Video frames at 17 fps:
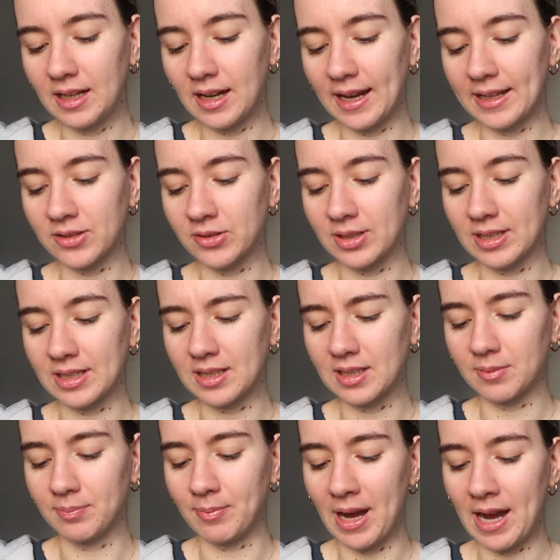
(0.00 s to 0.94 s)
also
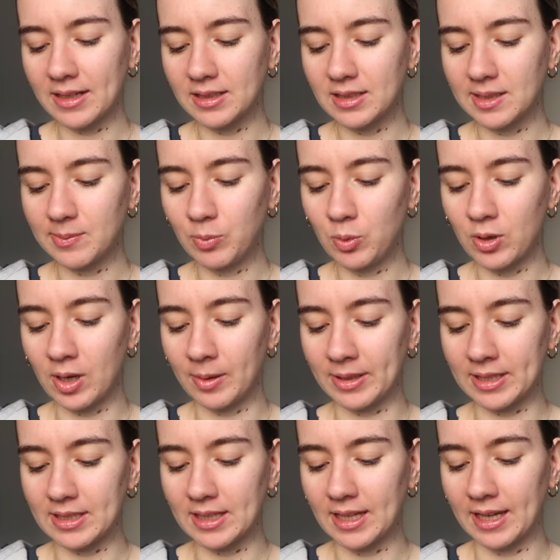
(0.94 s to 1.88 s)
ich mag das Buch,
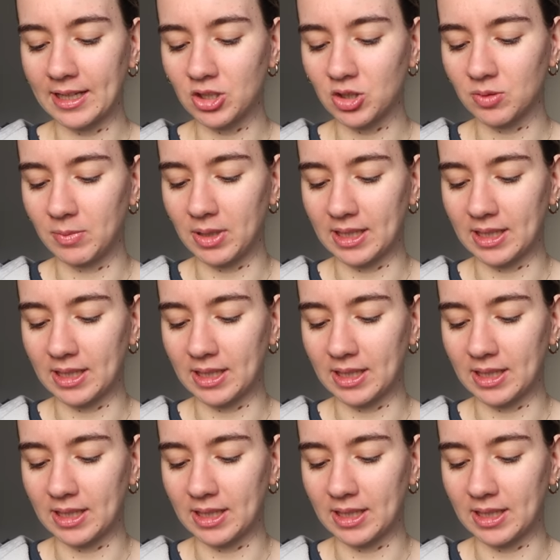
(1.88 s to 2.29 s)
aber es catcht